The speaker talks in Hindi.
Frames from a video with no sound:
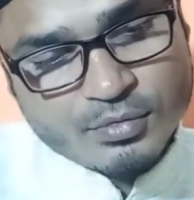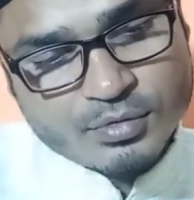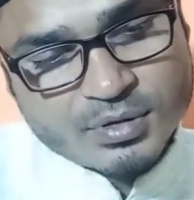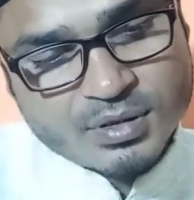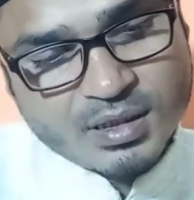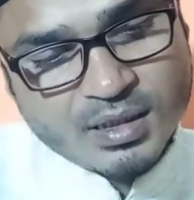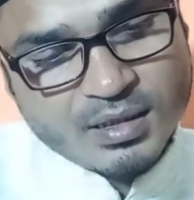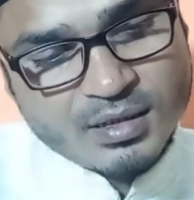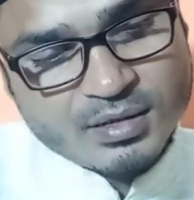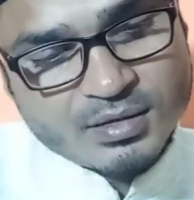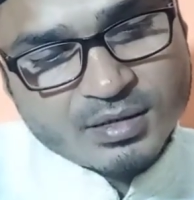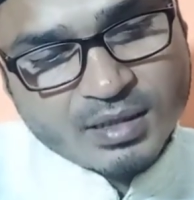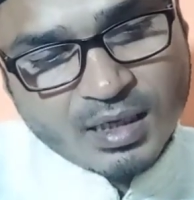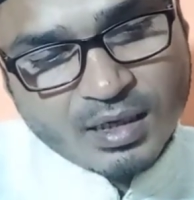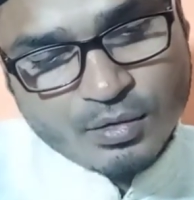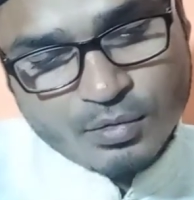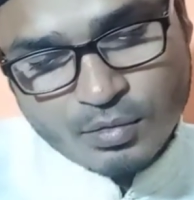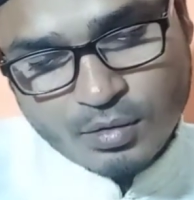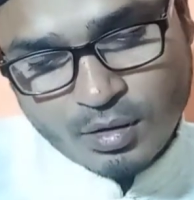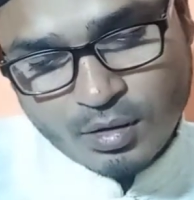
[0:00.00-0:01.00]
उसके
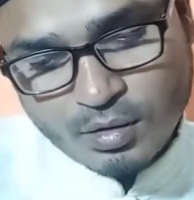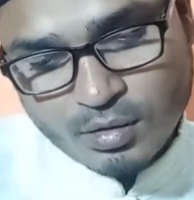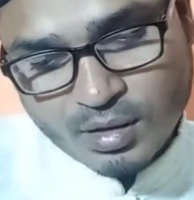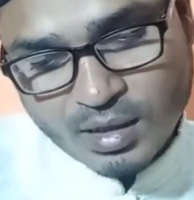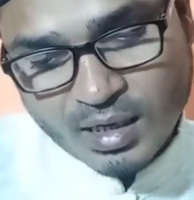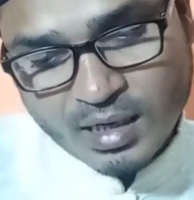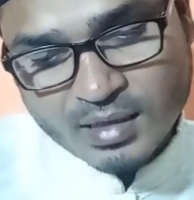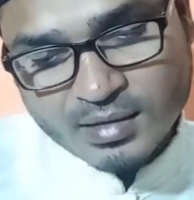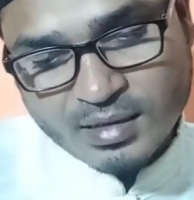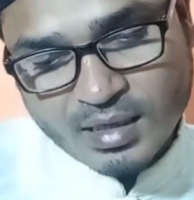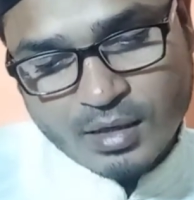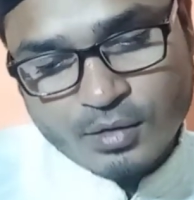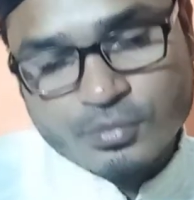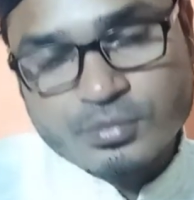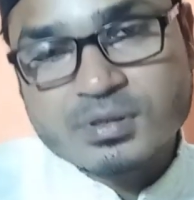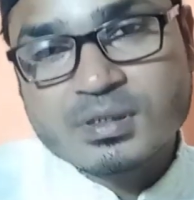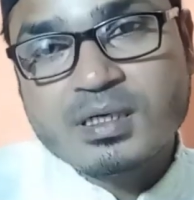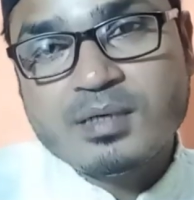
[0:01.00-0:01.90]
इशारों और अदाओं